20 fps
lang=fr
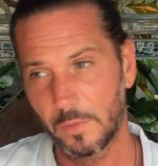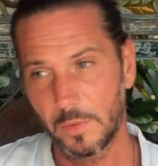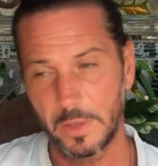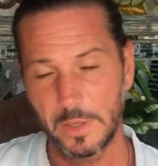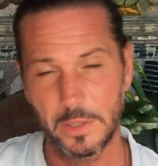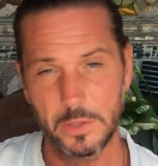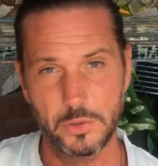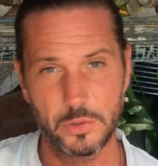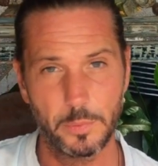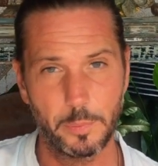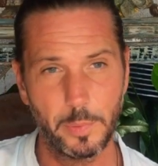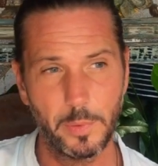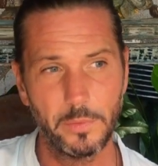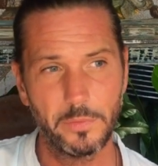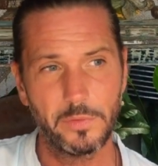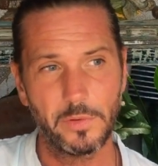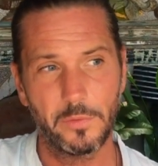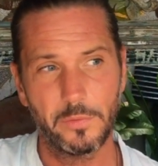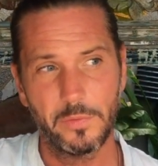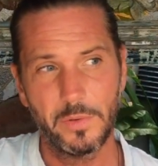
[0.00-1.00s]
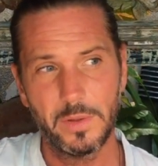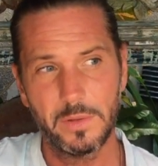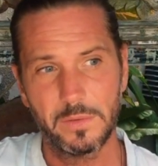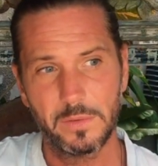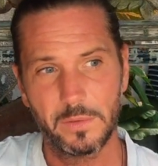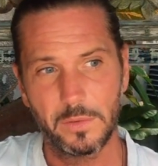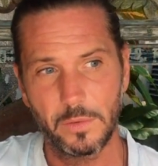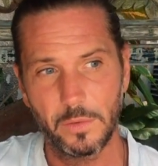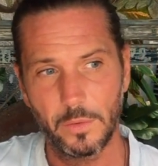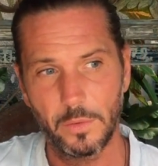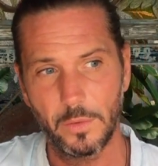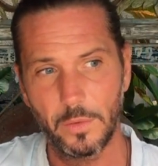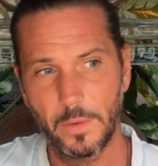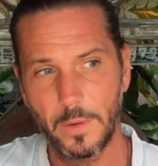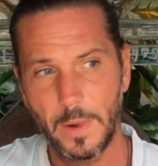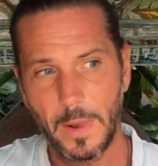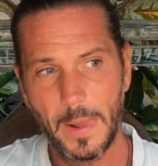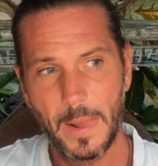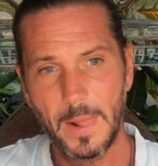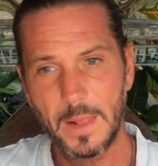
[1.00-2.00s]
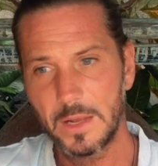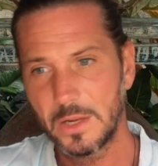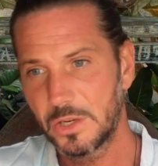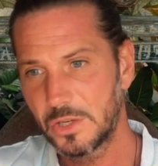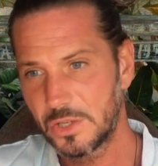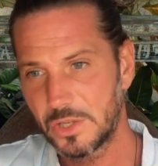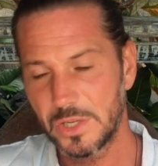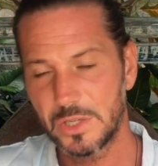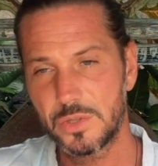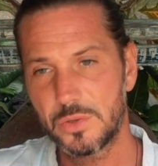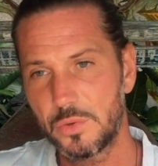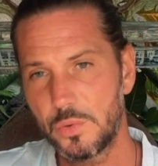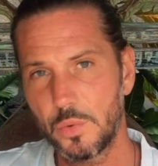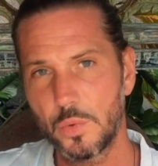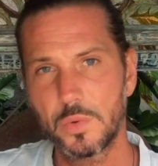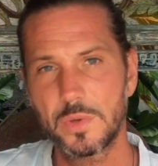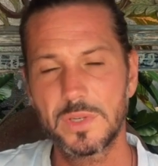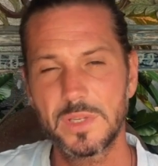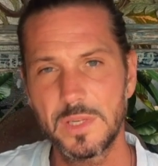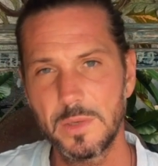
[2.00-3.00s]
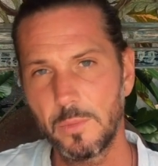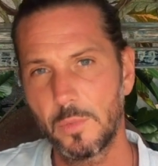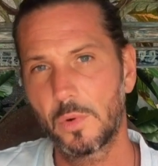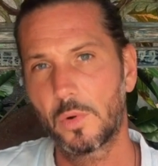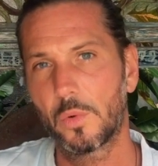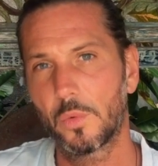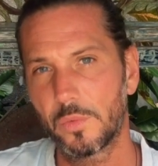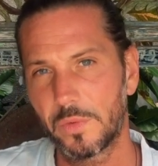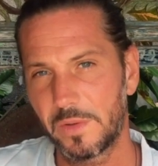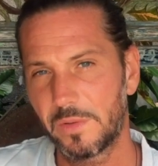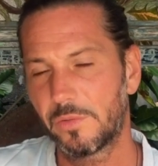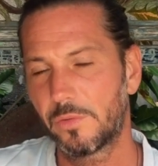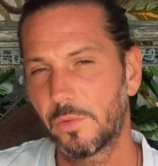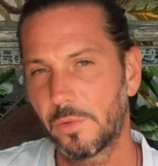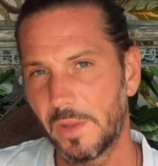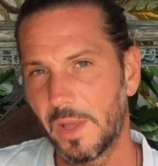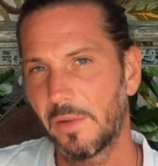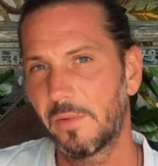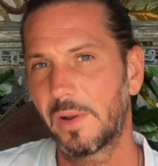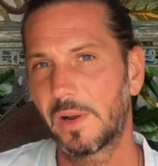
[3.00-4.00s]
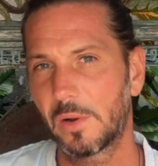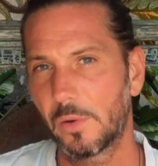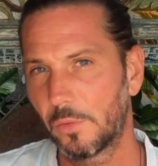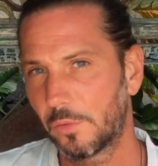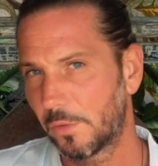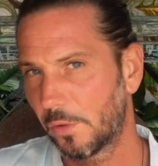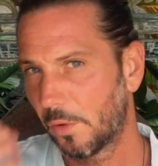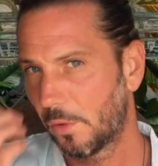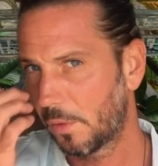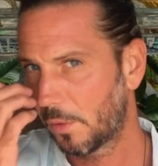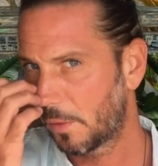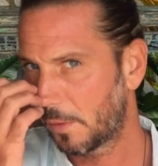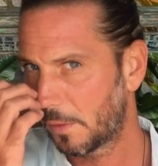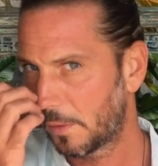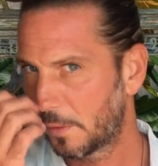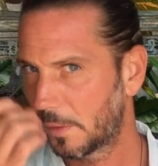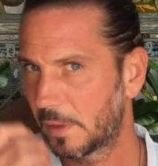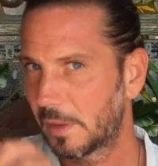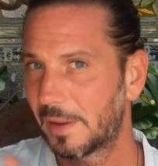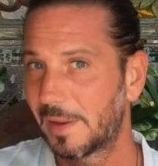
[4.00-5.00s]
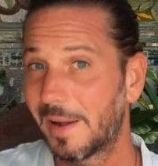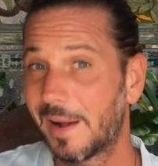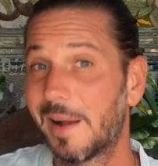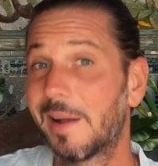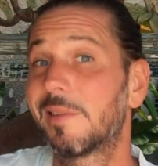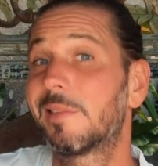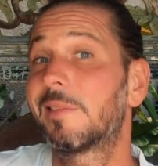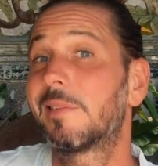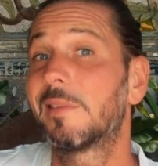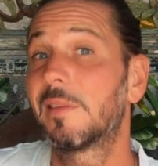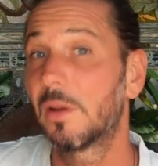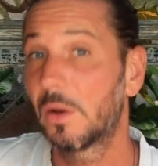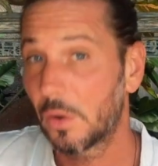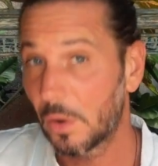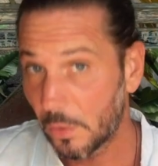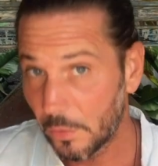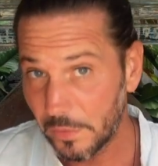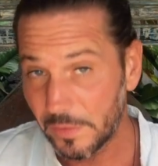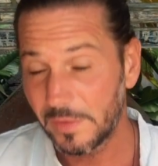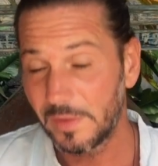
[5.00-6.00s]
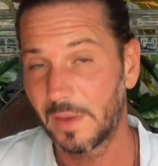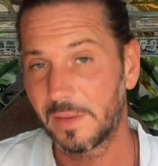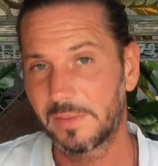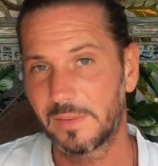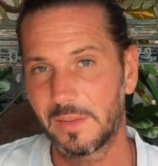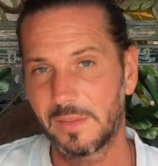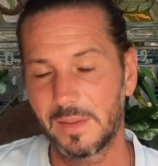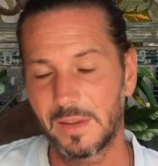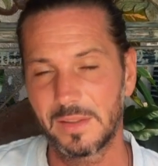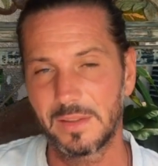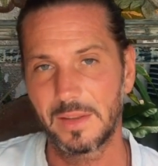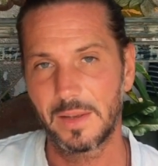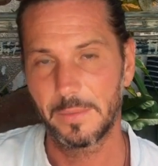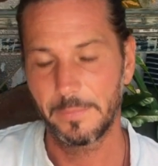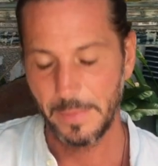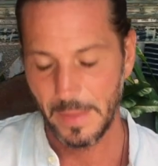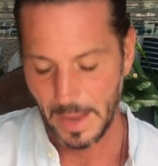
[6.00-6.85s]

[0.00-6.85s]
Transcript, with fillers: et, je pense en fait que j'ai su aussi me conditionner avec le temps grâce aussi à cette technique.